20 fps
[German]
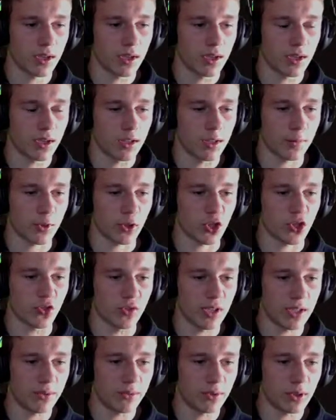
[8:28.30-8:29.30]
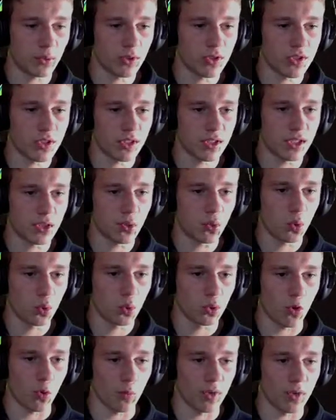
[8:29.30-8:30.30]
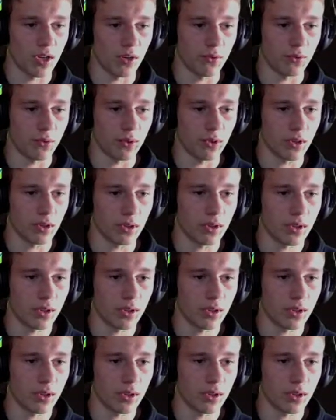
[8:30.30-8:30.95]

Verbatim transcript: Da brauche ich Schwefel und Silikongummi dafür.